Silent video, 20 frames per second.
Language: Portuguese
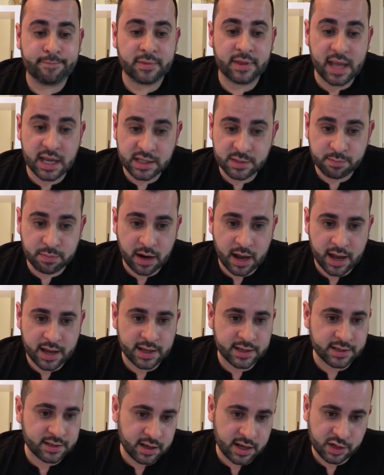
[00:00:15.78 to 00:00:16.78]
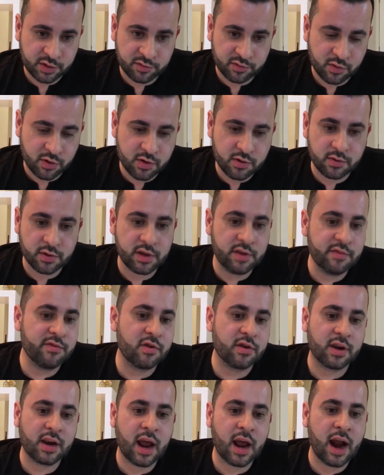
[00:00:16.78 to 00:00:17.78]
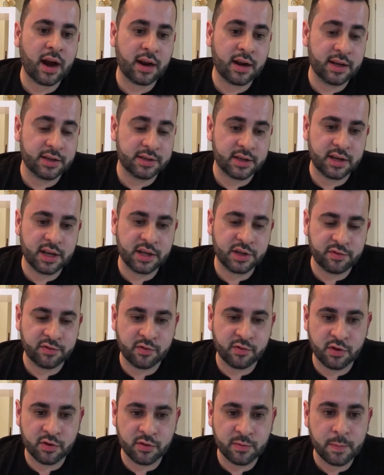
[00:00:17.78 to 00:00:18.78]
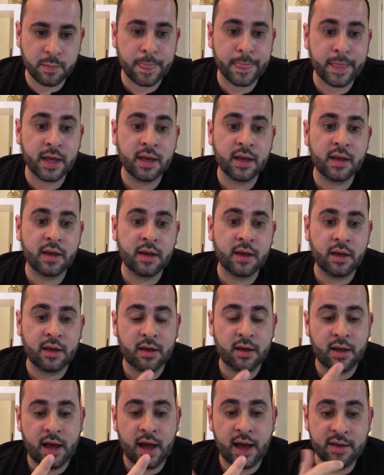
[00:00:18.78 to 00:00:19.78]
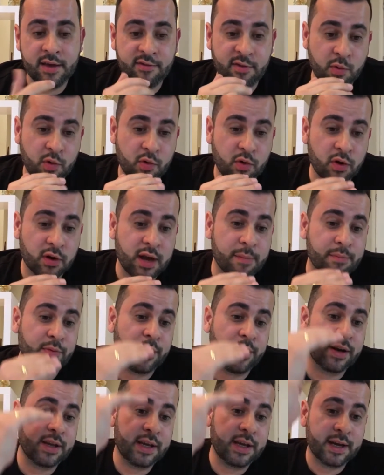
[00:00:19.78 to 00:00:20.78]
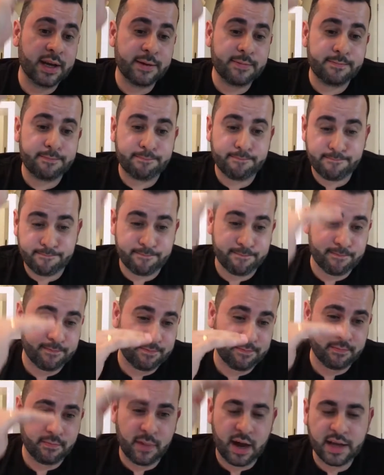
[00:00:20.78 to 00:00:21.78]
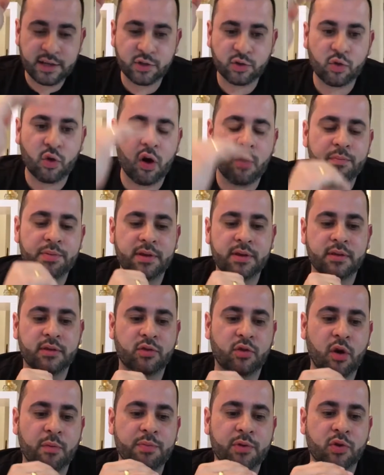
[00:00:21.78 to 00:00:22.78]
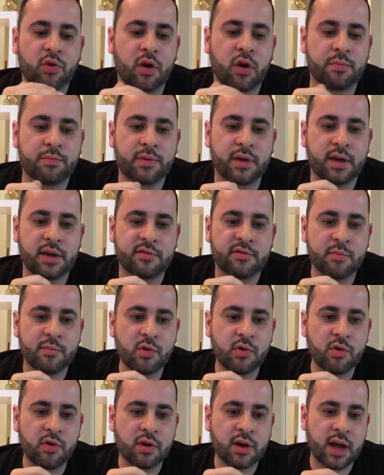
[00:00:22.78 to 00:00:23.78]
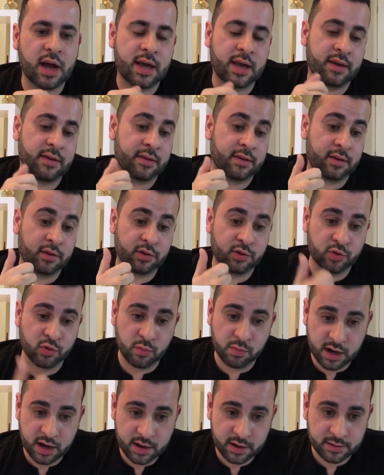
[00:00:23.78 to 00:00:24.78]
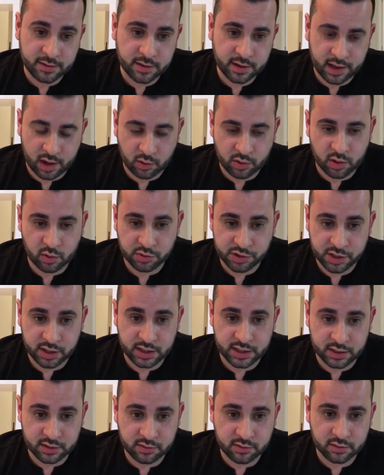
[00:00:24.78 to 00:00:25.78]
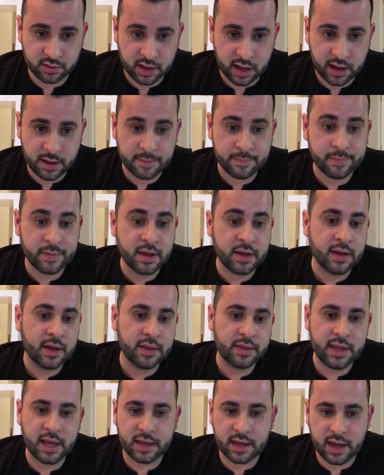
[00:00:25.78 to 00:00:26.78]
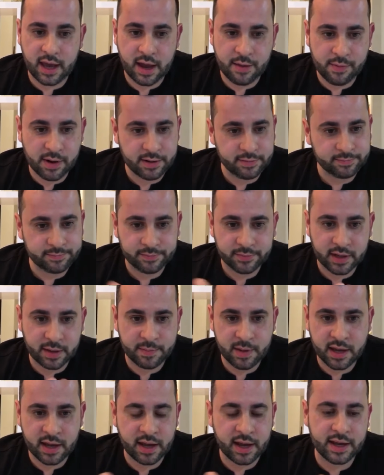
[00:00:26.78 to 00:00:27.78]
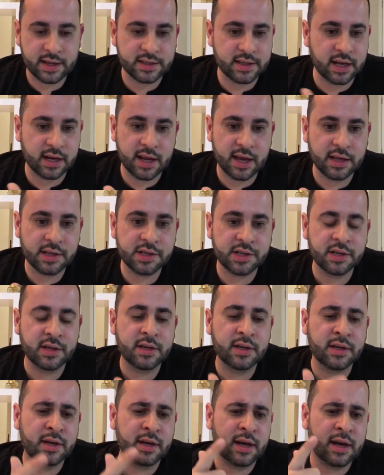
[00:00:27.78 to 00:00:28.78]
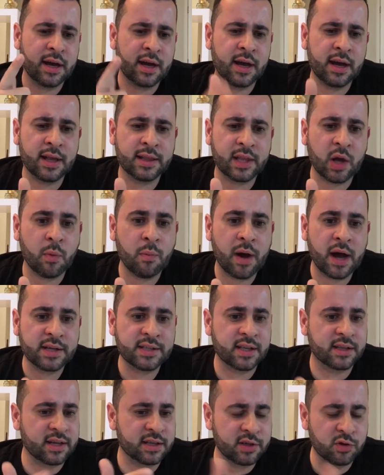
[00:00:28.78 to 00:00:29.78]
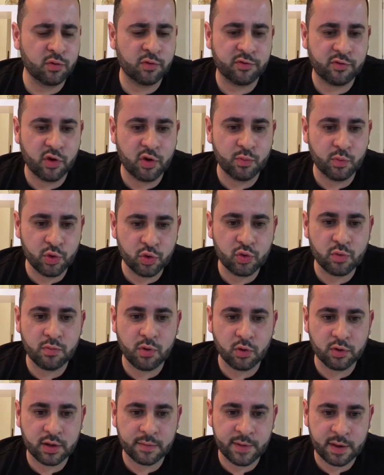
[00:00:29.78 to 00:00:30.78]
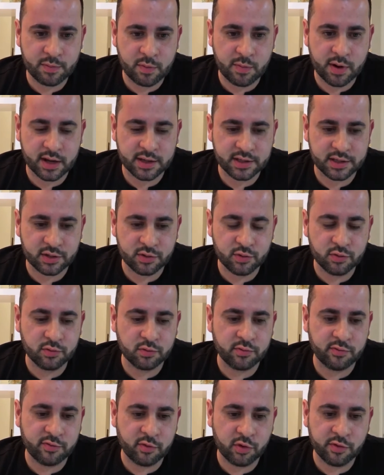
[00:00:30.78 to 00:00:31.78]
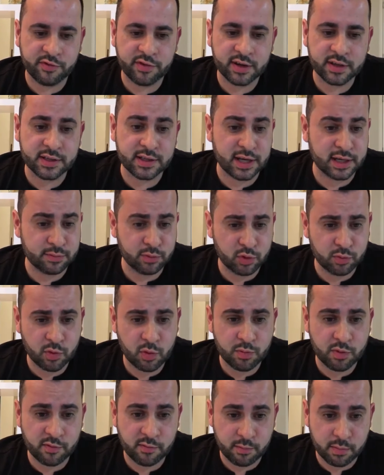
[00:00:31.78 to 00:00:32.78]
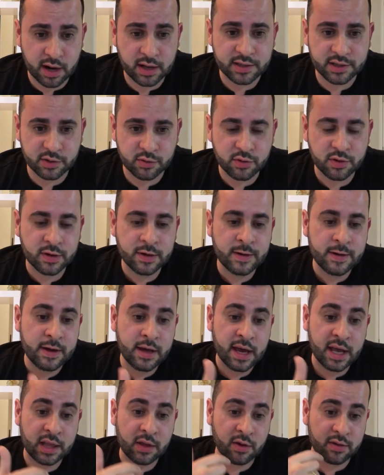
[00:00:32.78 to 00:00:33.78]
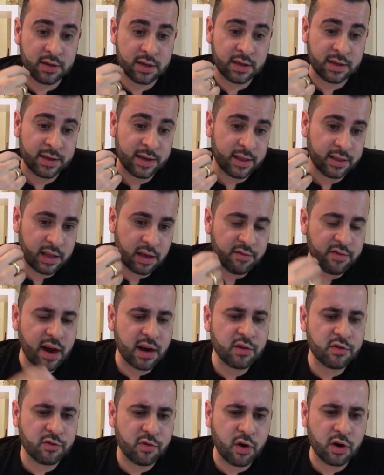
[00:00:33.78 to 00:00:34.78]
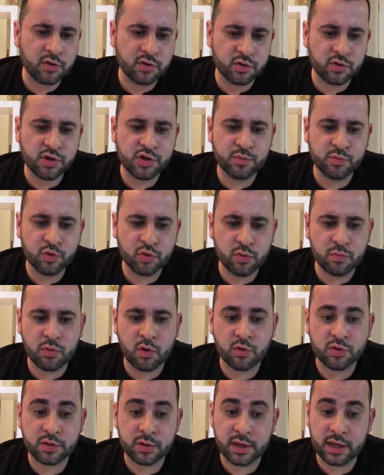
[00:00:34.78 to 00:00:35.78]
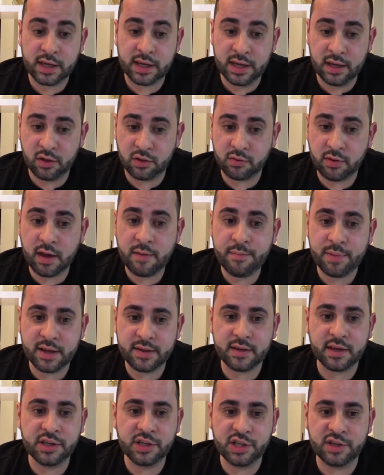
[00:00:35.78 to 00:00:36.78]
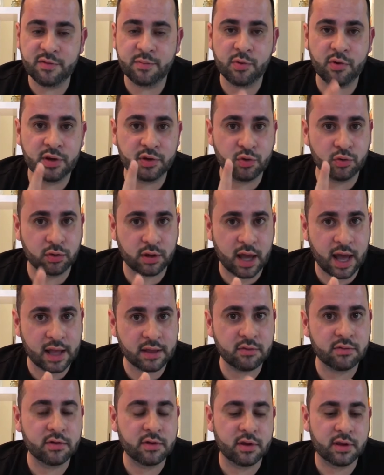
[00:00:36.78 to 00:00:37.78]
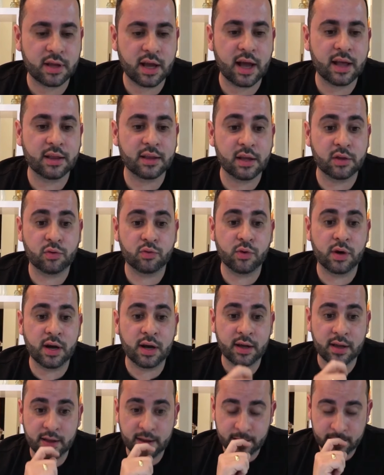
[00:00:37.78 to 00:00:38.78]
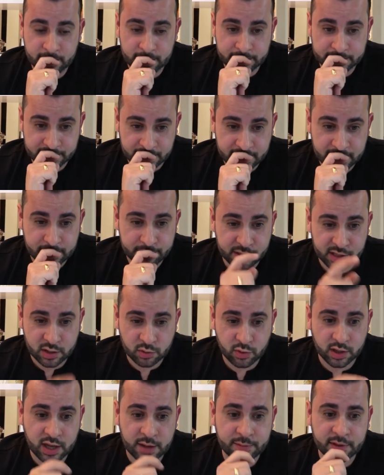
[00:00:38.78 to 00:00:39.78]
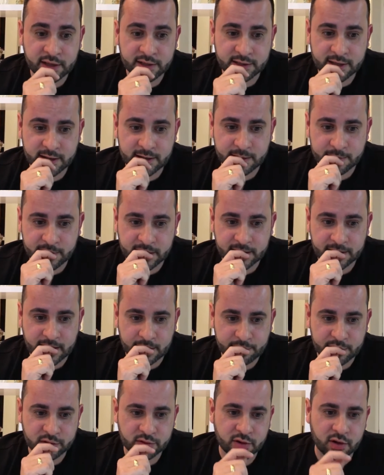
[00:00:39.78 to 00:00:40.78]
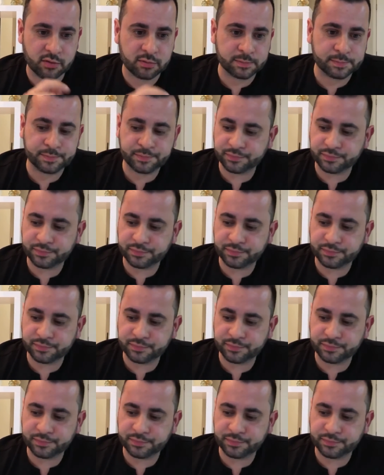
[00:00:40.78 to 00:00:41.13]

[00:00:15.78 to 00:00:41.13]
Dentsply, excelente forno. Invoclar, excelente forno. Aí vamos colocar para uma linha mais top, top, top aí. Vamos colocar aí Zubler, que é o que eu utilizo, tá? Dequema, também excelente. A Talmax está trazendo um forno muito bom também para o Brasil, um forno francês muito bom para o Brasil. Então, assim, tem vários fornos hoje muito bons. E isso é imprescindível para o resultado tá? da tua cerâmica, da tua queima da cerâmica, tá, pessoal?